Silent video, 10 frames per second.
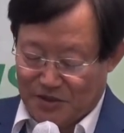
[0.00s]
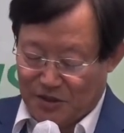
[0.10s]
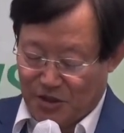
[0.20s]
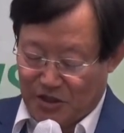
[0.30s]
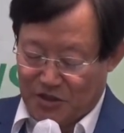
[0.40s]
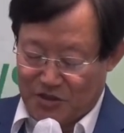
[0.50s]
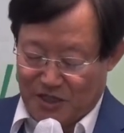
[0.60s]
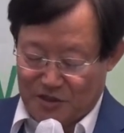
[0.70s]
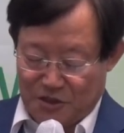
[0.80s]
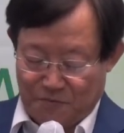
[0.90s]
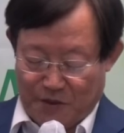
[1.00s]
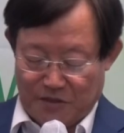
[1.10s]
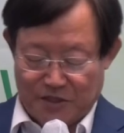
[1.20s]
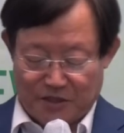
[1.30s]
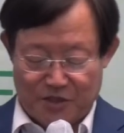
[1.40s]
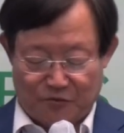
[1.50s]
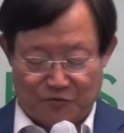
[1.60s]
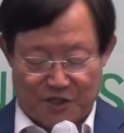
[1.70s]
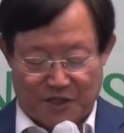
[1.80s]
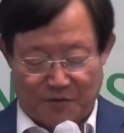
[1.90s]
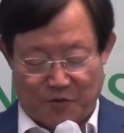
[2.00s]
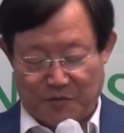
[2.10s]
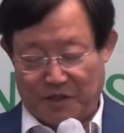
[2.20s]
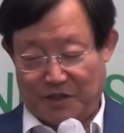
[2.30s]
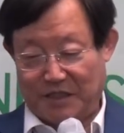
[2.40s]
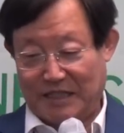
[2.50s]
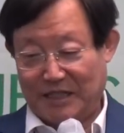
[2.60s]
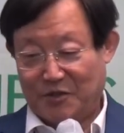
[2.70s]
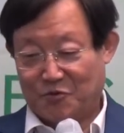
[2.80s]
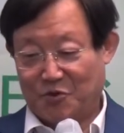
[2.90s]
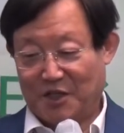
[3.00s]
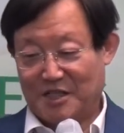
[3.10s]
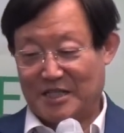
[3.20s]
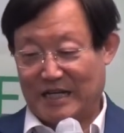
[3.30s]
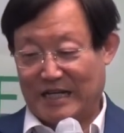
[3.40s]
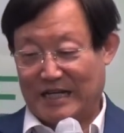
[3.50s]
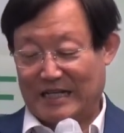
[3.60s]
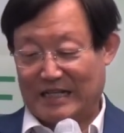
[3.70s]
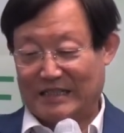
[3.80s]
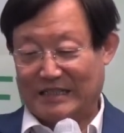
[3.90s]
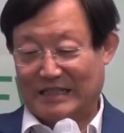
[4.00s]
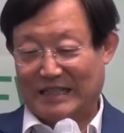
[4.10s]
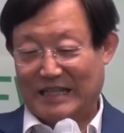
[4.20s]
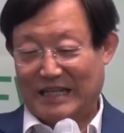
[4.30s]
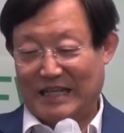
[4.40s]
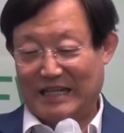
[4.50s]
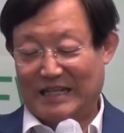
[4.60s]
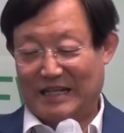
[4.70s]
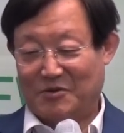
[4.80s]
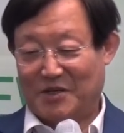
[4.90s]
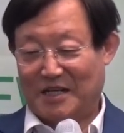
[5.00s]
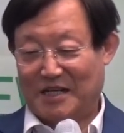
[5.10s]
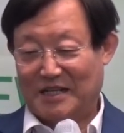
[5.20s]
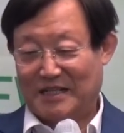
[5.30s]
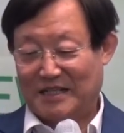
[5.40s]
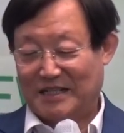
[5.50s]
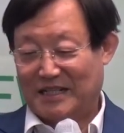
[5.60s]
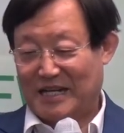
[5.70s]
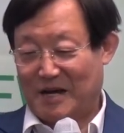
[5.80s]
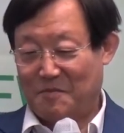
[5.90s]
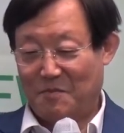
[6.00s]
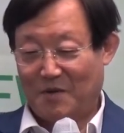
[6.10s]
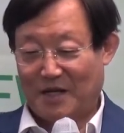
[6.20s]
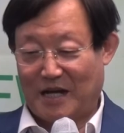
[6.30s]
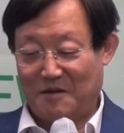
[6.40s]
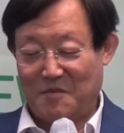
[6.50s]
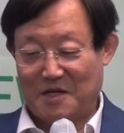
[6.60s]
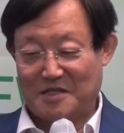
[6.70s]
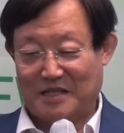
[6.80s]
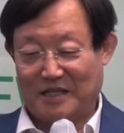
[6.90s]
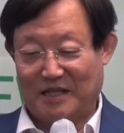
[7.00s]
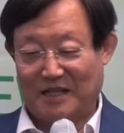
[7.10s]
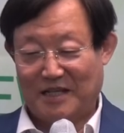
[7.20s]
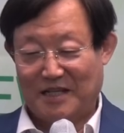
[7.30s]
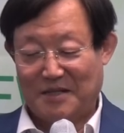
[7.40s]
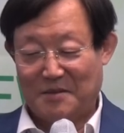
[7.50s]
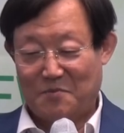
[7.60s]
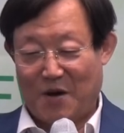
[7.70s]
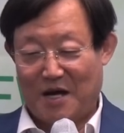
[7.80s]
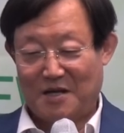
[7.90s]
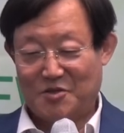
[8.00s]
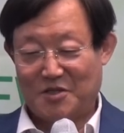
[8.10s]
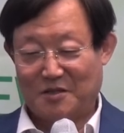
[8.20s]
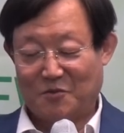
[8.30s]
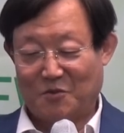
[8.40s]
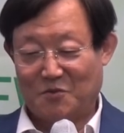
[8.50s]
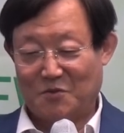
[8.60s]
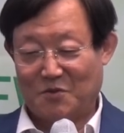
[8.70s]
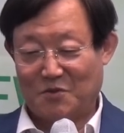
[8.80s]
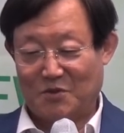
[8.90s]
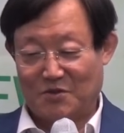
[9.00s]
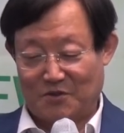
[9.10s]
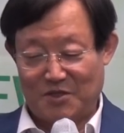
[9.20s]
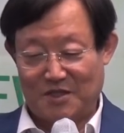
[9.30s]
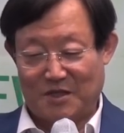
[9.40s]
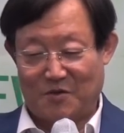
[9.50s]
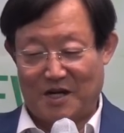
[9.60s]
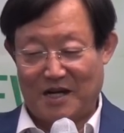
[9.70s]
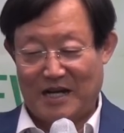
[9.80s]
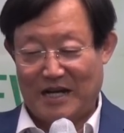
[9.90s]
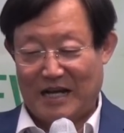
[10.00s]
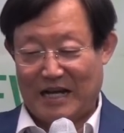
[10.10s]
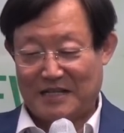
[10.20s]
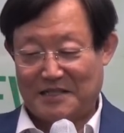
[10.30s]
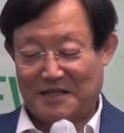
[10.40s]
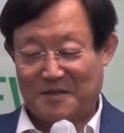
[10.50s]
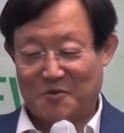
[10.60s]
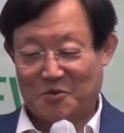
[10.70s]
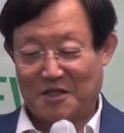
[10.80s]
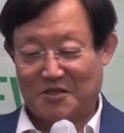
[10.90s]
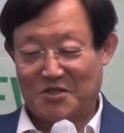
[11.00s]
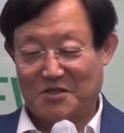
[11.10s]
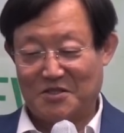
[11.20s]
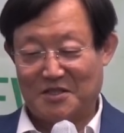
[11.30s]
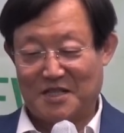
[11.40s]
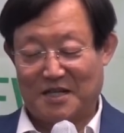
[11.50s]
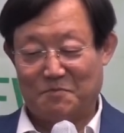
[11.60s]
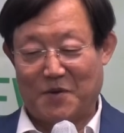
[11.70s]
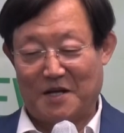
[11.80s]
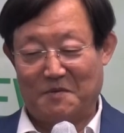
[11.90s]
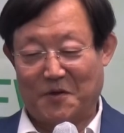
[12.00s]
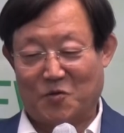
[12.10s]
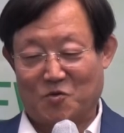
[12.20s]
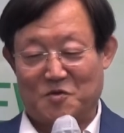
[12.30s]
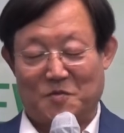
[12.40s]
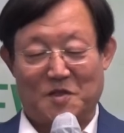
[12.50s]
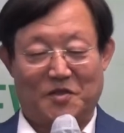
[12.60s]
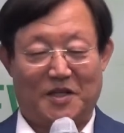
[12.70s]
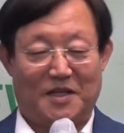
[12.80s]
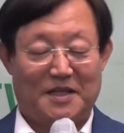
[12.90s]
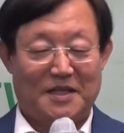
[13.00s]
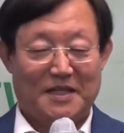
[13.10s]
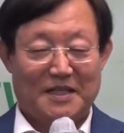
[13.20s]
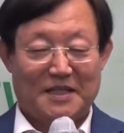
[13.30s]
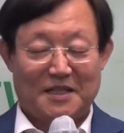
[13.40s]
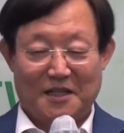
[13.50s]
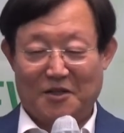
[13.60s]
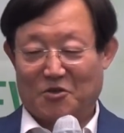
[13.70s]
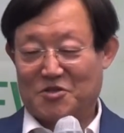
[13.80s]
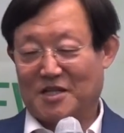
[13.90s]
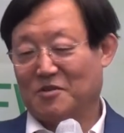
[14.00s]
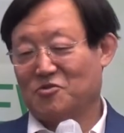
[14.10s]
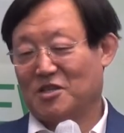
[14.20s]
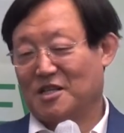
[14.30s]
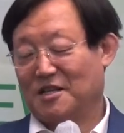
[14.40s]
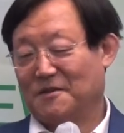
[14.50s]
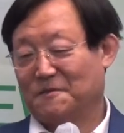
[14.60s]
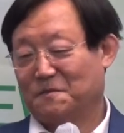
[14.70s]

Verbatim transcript: 열왕기상 18장 19장에 보면은 우리가 잘 아는 엘리야와 감, 갈멜산에 바알신 선지자와 아세라 목상 선지자 851대 1로 싸우잖아요.